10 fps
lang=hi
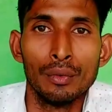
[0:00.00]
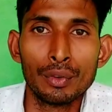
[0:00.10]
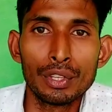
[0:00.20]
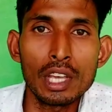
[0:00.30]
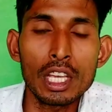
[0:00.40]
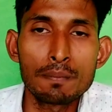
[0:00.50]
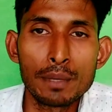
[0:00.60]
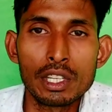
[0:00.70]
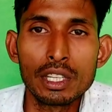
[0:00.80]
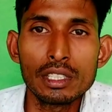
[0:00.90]
विशेष
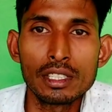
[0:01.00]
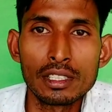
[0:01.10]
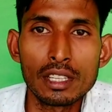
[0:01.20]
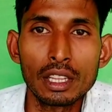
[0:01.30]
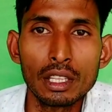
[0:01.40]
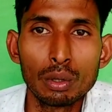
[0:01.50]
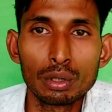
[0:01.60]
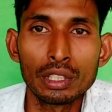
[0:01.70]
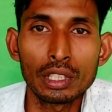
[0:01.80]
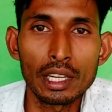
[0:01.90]
पिछड़ी जनजाति
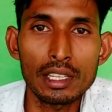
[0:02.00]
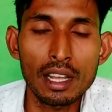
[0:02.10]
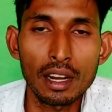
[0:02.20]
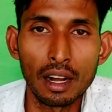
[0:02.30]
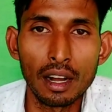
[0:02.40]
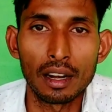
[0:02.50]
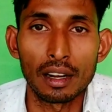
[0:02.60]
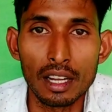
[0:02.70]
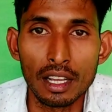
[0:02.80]
घोषित करे सरकार